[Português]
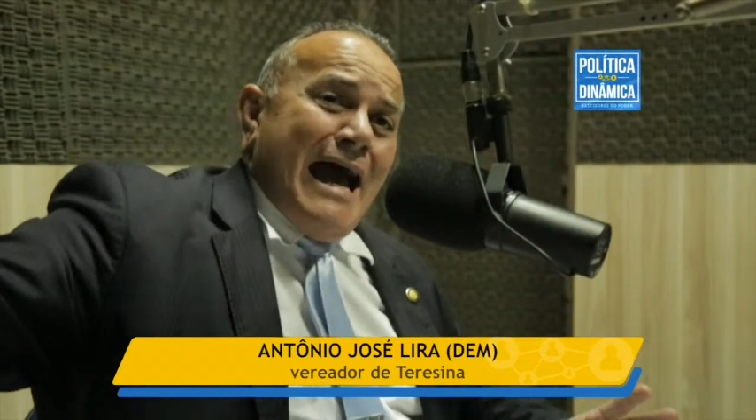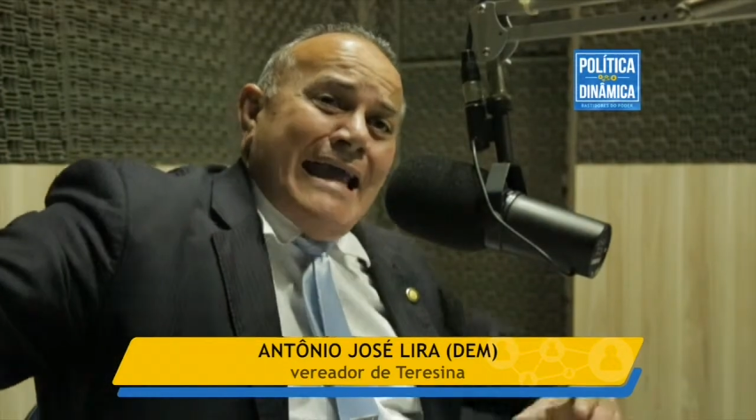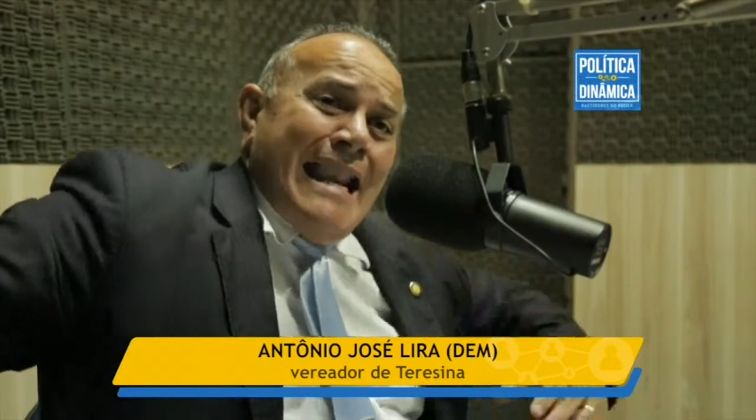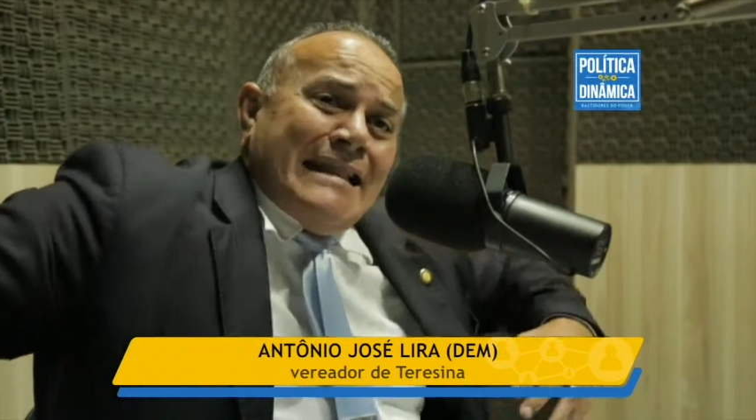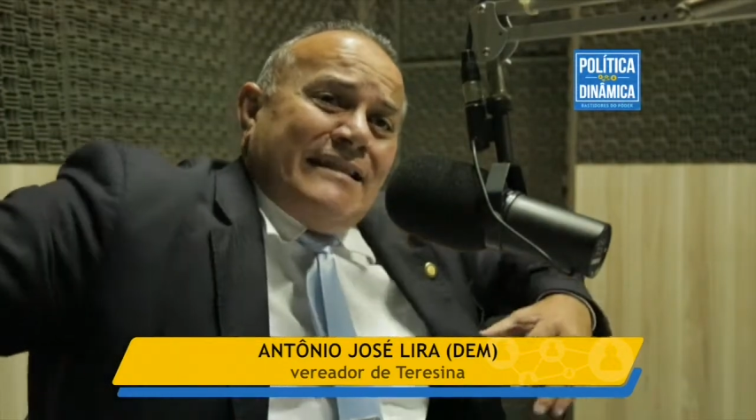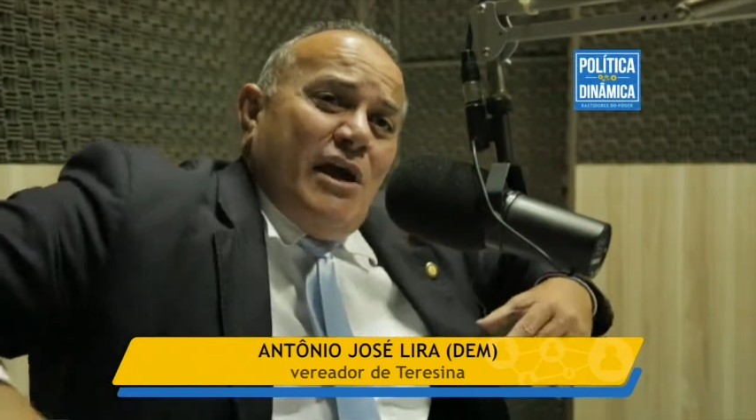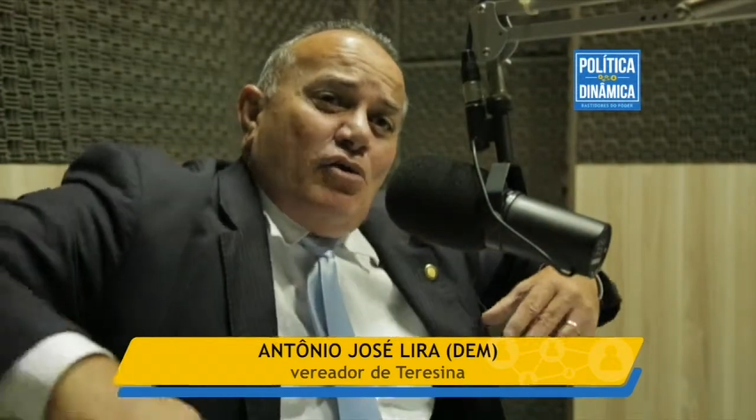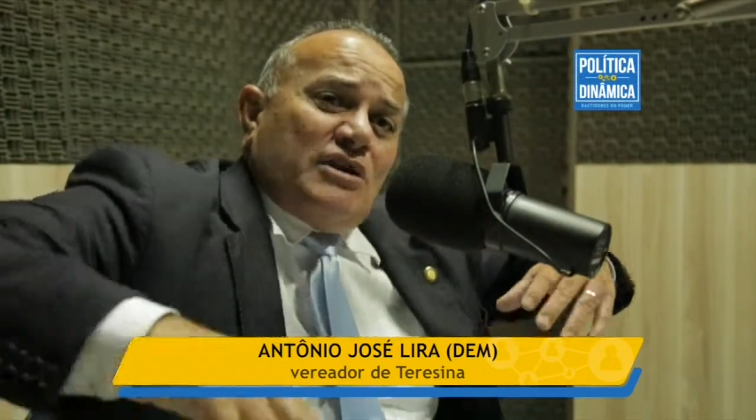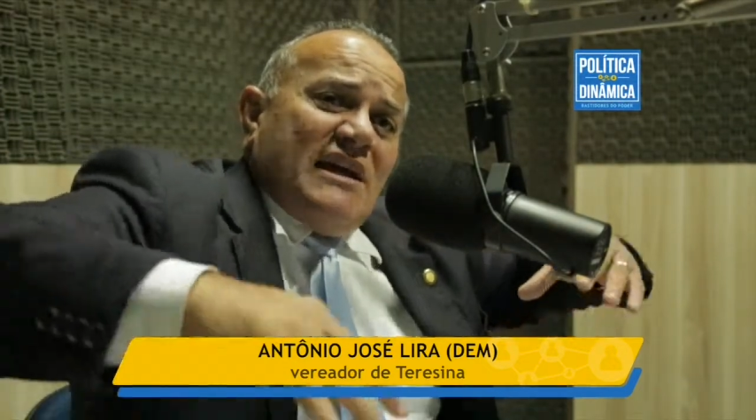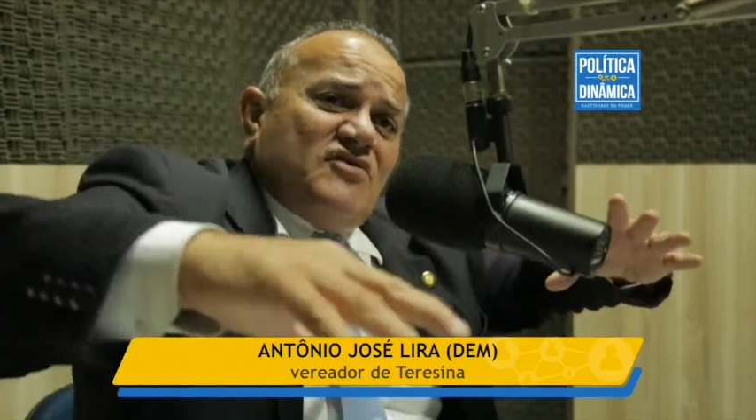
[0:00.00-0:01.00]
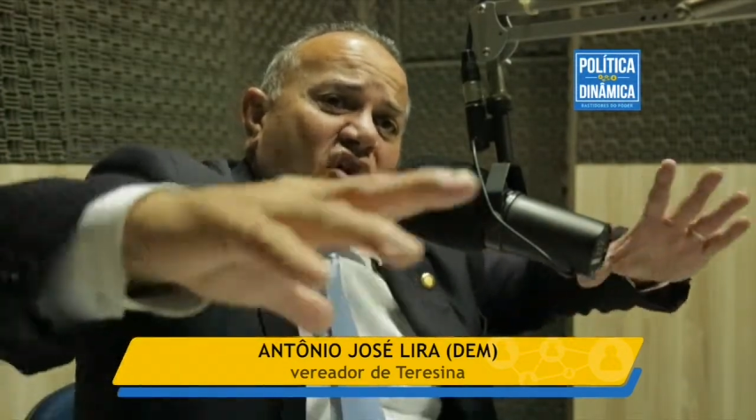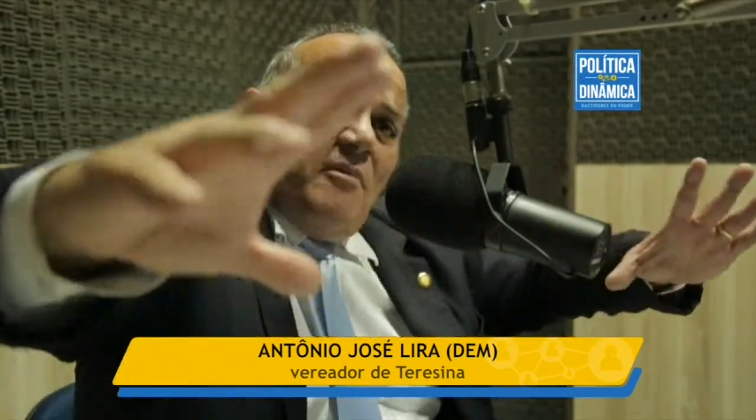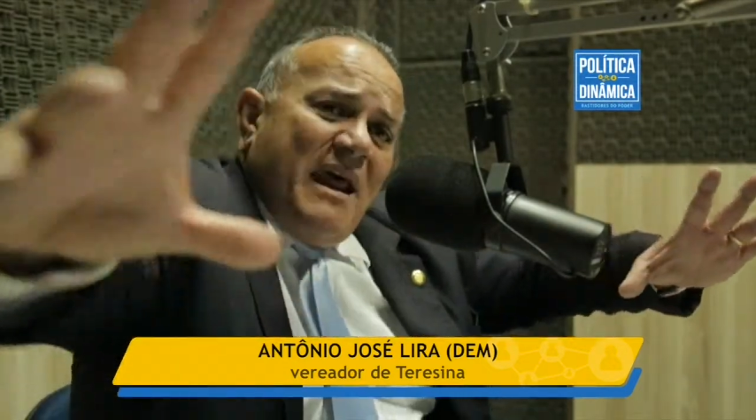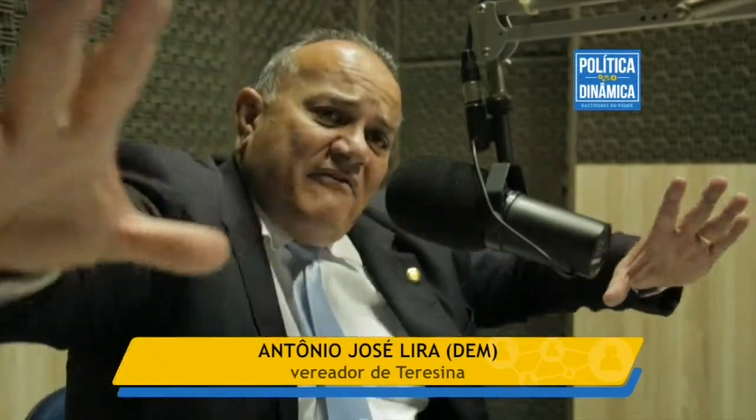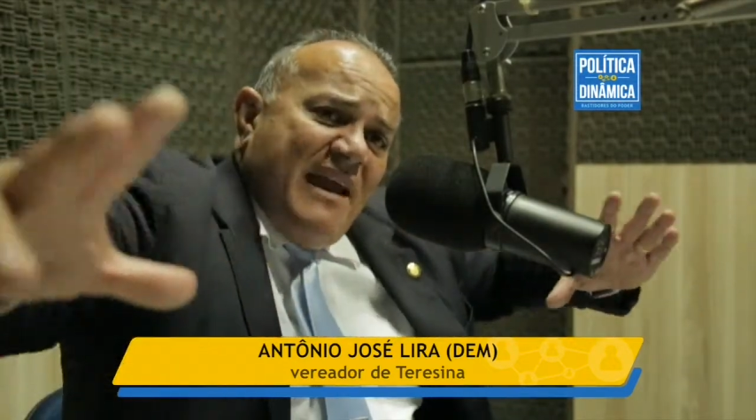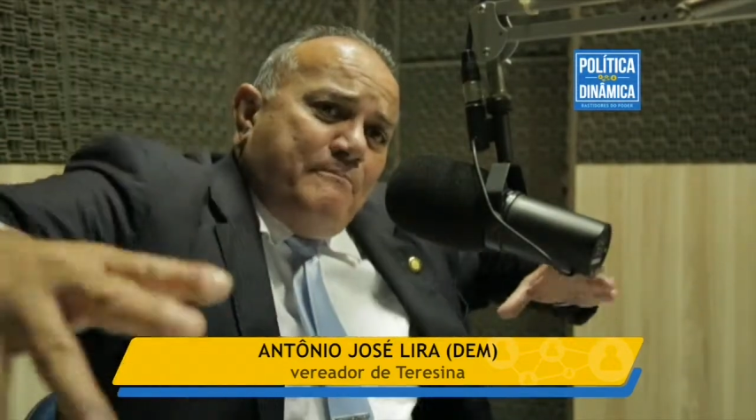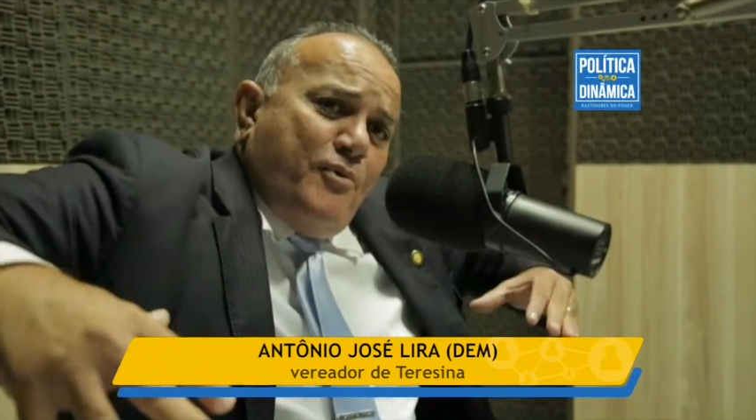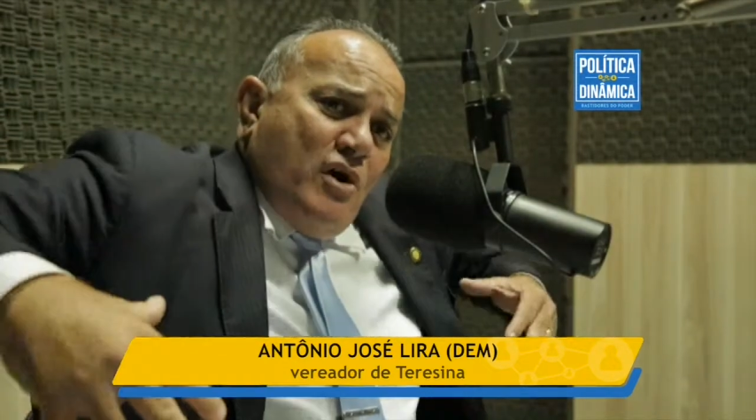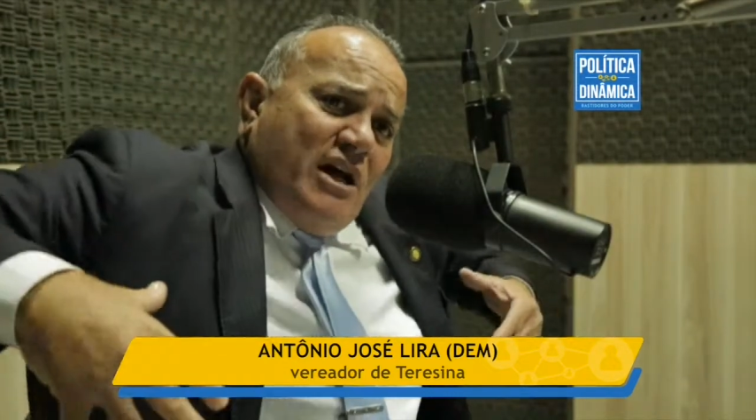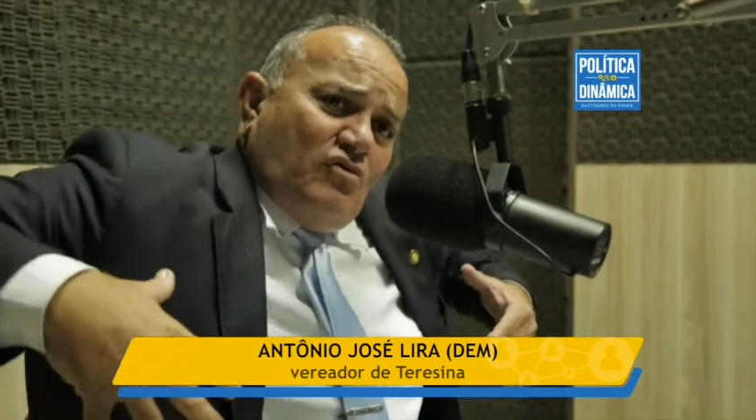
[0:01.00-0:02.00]
aí ela tem outras obras e vai
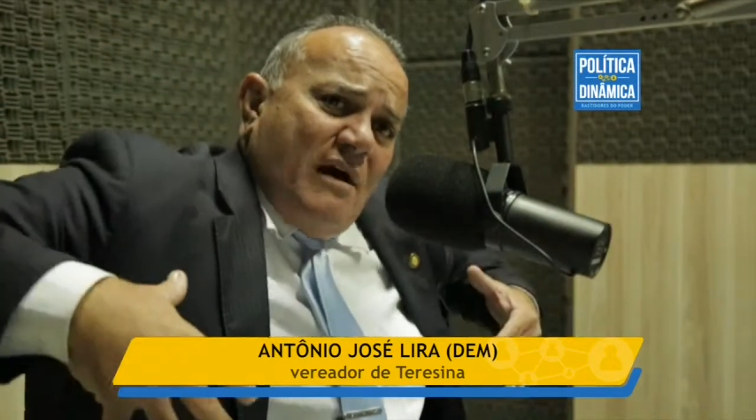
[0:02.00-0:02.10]
empurrando